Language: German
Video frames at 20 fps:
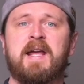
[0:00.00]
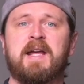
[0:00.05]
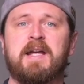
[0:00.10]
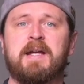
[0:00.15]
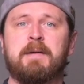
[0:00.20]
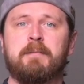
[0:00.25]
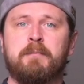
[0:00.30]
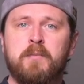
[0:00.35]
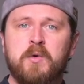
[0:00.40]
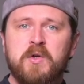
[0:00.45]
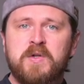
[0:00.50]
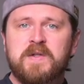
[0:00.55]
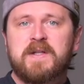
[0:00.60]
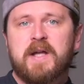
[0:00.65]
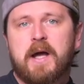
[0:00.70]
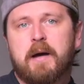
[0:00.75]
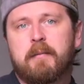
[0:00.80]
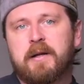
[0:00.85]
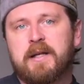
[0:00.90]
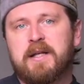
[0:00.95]
Ihr
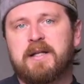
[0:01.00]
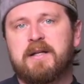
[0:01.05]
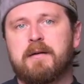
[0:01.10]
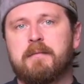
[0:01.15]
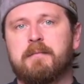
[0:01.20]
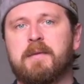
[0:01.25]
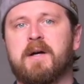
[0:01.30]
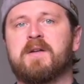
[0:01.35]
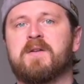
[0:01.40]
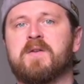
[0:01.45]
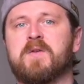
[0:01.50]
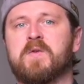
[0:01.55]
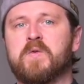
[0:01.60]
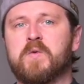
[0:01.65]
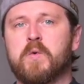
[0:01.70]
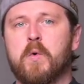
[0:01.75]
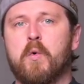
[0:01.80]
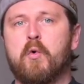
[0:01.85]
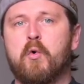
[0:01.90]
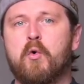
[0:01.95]
müsst aber nicht immer
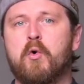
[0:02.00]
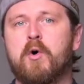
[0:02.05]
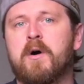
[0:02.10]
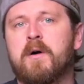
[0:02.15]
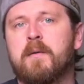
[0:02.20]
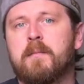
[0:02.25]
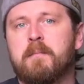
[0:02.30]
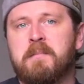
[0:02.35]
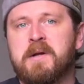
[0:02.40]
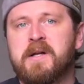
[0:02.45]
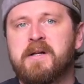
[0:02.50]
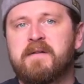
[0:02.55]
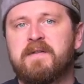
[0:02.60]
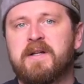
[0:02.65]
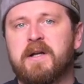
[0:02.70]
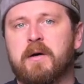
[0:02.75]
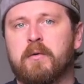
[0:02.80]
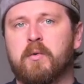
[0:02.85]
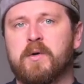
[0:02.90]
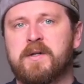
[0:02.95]
so hohe
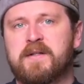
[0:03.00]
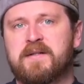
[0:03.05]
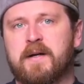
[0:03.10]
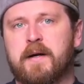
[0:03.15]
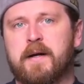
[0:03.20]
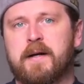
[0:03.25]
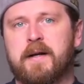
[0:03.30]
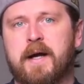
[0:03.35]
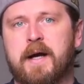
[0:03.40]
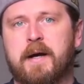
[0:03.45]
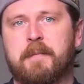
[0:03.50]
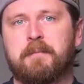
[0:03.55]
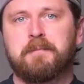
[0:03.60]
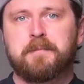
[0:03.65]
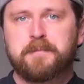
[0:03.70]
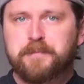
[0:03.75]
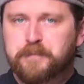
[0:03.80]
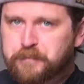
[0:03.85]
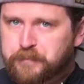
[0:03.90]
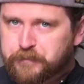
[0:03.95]
Bildwiederholzahlen haben,
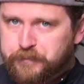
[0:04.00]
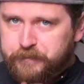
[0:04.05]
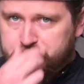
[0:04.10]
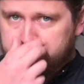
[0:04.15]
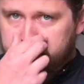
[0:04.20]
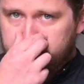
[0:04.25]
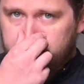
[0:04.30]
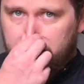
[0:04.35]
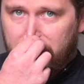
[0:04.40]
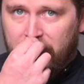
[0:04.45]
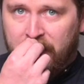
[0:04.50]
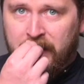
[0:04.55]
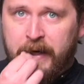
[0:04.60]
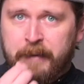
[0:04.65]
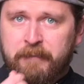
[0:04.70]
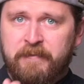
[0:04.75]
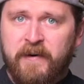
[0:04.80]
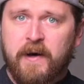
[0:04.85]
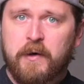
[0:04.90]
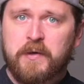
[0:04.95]

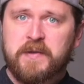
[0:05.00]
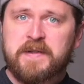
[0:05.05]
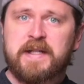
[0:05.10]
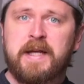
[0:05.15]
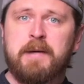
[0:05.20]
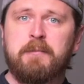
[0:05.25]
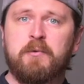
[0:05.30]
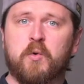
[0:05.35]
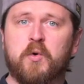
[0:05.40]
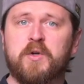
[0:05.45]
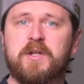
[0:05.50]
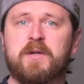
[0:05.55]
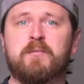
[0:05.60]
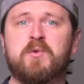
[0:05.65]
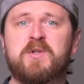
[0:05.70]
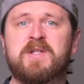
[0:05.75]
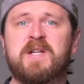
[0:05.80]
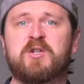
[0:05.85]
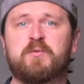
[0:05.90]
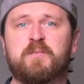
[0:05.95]
Einfach aus dem Grund, ihr
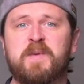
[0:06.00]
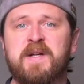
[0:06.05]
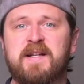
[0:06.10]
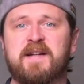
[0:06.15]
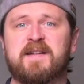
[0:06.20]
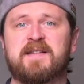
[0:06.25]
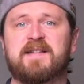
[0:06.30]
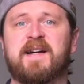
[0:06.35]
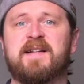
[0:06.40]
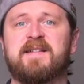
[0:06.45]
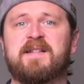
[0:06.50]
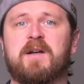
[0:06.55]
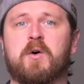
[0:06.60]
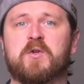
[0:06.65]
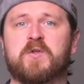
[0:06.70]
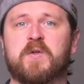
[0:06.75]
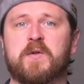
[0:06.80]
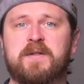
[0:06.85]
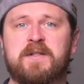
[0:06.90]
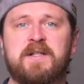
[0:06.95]
müsst ja später das Ganze
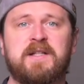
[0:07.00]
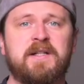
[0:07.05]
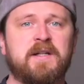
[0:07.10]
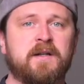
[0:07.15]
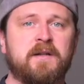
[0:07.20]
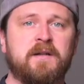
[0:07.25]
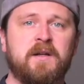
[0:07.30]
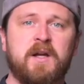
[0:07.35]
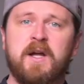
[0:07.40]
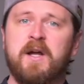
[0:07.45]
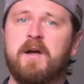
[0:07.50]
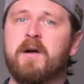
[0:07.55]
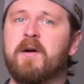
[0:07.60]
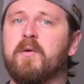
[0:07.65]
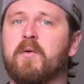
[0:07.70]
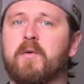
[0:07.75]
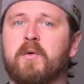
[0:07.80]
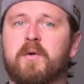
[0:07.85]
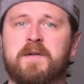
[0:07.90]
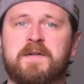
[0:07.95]
auch sortieren
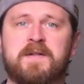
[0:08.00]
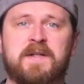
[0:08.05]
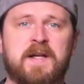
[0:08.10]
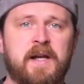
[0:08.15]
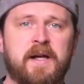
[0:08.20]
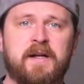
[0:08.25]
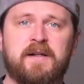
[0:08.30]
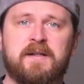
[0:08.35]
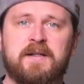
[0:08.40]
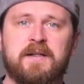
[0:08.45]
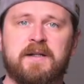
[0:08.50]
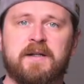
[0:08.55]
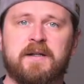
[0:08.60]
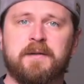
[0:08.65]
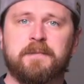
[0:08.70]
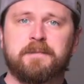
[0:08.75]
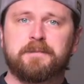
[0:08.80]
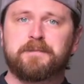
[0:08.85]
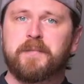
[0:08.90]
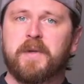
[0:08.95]
und
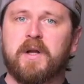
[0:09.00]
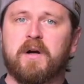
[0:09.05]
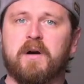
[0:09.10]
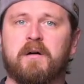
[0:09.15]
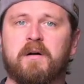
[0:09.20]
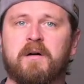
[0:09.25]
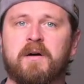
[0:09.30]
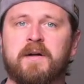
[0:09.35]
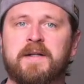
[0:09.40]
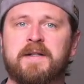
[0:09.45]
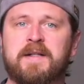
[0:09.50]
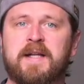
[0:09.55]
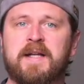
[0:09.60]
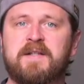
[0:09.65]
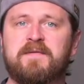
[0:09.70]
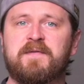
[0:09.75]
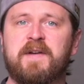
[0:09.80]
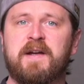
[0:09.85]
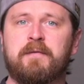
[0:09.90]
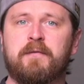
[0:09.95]
selektieren. Und
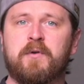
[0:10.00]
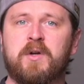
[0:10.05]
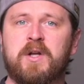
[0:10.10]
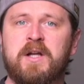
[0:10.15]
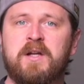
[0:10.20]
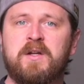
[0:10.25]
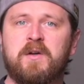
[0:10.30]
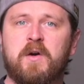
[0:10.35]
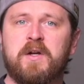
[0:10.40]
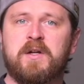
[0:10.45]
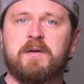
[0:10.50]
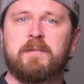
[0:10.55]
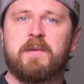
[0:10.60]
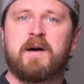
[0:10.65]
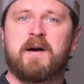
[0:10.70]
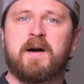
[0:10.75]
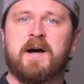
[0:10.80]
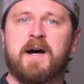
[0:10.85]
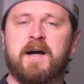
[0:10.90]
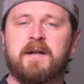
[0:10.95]
deswegen würde ich euch immer
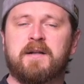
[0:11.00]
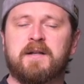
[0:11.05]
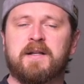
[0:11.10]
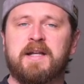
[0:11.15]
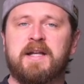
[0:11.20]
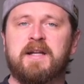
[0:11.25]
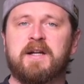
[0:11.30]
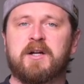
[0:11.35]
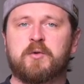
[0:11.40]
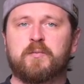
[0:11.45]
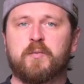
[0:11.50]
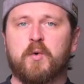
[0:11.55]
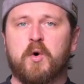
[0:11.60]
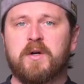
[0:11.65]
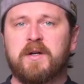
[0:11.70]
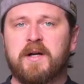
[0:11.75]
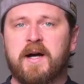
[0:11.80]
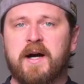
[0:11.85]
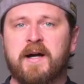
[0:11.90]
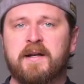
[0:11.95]
raten, je nach
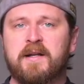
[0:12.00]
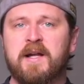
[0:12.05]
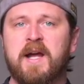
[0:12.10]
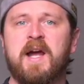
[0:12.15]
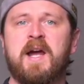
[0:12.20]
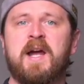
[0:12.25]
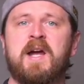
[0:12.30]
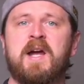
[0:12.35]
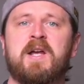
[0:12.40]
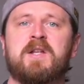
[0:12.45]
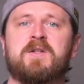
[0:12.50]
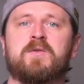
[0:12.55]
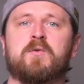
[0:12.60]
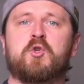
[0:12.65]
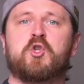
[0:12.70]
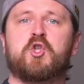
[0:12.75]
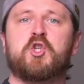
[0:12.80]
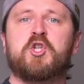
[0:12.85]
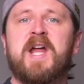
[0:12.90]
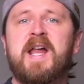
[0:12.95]
Sportart, so
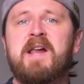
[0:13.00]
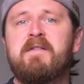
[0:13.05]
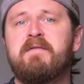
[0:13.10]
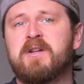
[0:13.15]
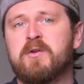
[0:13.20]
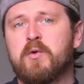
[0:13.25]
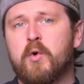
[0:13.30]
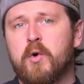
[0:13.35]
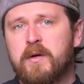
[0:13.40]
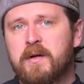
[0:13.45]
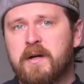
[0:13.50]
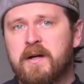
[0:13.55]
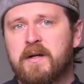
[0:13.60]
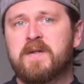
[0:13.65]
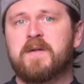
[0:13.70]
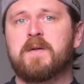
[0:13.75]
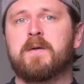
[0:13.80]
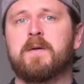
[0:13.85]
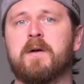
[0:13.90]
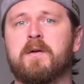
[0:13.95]
schnell wie
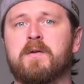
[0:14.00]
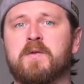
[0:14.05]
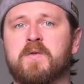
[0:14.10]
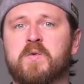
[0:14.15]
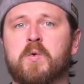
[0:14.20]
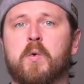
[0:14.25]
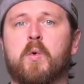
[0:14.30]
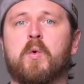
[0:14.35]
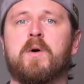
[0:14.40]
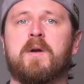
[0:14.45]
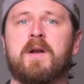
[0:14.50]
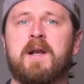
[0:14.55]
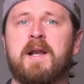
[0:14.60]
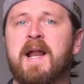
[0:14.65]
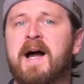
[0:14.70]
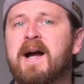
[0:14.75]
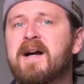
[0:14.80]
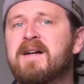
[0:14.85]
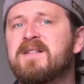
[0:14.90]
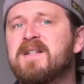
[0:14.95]
nötig, so
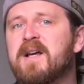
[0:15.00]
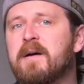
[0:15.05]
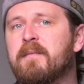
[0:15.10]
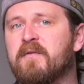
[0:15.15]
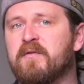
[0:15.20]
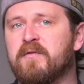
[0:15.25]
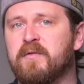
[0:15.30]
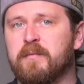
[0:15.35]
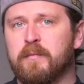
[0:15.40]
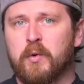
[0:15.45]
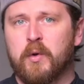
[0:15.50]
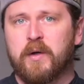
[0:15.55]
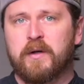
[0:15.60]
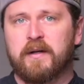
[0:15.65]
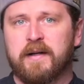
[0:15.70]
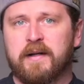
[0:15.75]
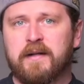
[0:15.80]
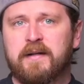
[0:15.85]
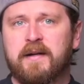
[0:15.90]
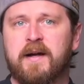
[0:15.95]
langsam wie
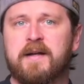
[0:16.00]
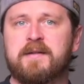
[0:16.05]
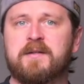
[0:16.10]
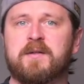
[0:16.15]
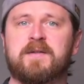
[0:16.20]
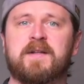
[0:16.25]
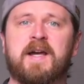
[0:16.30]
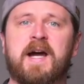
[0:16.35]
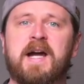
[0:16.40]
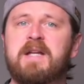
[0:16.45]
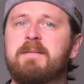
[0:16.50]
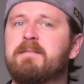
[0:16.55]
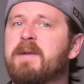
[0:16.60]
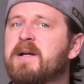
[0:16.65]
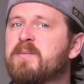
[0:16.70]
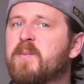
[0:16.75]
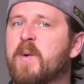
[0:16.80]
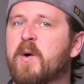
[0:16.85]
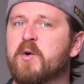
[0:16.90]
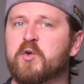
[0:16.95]
möglich. Also es reichen
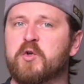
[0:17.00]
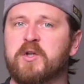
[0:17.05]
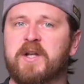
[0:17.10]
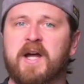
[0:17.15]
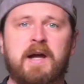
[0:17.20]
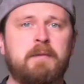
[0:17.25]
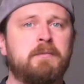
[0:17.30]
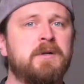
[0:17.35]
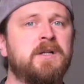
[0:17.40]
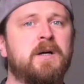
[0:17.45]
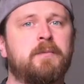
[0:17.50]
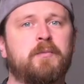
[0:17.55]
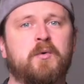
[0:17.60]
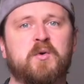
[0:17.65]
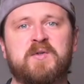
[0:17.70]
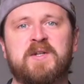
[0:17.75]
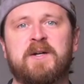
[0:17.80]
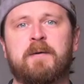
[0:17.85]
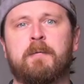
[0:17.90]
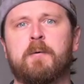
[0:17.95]
manchmal auch schon drei Bilder
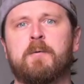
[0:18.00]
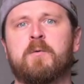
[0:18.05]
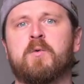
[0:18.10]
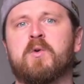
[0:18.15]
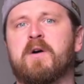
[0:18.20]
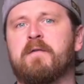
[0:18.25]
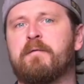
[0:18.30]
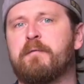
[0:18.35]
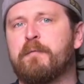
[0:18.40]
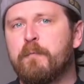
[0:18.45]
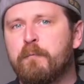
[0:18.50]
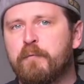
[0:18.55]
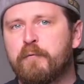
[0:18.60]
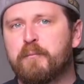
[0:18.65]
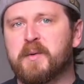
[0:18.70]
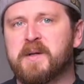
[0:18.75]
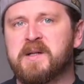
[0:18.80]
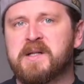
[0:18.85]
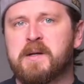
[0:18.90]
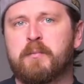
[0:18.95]
pro Sekunde oder fünf
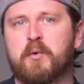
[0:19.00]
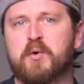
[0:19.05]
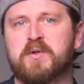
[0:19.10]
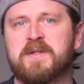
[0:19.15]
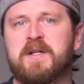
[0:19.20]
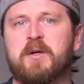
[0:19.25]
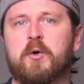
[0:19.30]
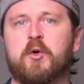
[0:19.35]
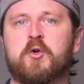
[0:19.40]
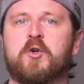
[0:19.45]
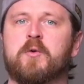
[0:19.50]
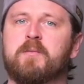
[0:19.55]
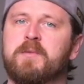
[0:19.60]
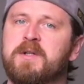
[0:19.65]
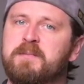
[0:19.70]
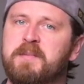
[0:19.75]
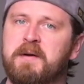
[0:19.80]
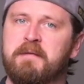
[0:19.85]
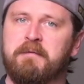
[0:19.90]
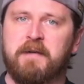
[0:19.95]
Bilder pro Sekunde, um
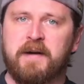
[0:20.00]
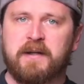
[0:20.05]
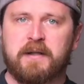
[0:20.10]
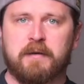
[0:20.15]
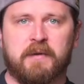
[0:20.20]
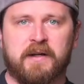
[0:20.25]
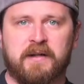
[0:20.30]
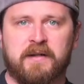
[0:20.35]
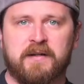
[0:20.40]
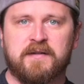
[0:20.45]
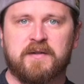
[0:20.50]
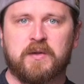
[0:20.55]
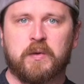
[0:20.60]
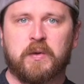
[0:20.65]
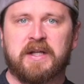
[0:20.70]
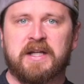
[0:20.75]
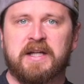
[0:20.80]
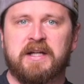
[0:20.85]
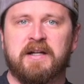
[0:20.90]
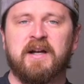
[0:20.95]
das perfekte Bild
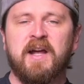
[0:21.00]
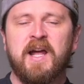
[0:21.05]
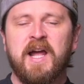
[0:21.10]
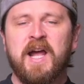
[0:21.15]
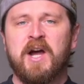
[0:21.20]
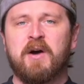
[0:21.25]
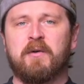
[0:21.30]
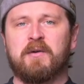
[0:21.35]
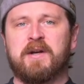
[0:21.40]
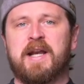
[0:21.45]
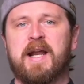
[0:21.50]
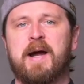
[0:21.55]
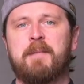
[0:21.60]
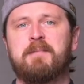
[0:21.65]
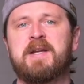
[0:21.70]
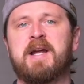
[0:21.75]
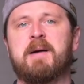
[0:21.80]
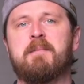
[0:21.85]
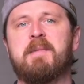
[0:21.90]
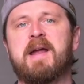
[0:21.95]
hinzukriegen. Und dann
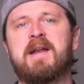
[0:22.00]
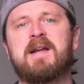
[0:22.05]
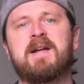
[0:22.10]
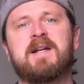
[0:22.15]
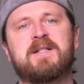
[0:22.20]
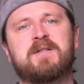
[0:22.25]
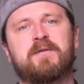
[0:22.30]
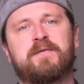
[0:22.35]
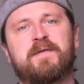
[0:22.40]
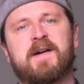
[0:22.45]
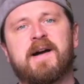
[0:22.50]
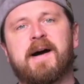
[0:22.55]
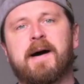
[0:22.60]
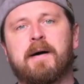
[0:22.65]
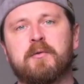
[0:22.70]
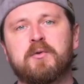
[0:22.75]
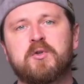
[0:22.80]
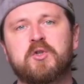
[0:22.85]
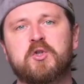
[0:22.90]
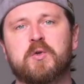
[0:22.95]
habt ihr am Ende nicht so viel
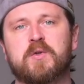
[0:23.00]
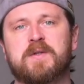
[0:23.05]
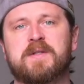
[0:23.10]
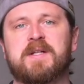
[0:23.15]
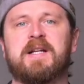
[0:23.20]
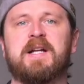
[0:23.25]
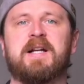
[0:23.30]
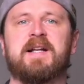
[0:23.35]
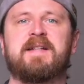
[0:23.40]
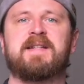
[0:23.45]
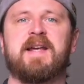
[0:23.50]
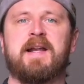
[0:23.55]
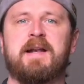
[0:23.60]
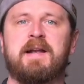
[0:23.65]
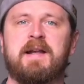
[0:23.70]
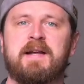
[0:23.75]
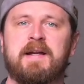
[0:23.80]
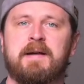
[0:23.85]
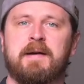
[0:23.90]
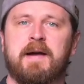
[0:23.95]
Ausschuss, den ihr
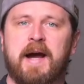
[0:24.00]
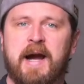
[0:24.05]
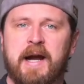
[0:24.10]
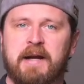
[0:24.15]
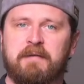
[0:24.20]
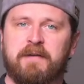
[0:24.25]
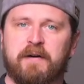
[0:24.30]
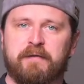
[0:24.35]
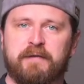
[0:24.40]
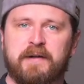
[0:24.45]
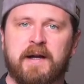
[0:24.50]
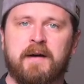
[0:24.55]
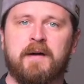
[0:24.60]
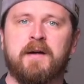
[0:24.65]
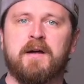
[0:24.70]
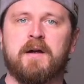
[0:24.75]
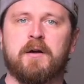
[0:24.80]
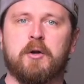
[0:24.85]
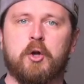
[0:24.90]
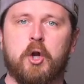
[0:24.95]
letztendlich einfach wieder
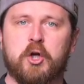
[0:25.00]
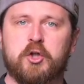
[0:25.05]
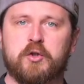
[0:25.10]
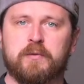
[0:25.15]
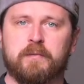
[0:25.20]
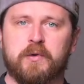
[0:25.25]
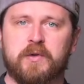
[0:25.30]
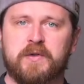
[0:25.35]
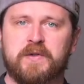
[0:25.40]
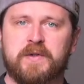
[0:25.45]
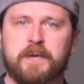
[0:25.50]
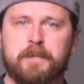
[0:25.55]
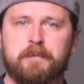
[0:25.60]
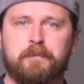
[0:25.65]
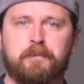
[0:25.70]
löschen müsst.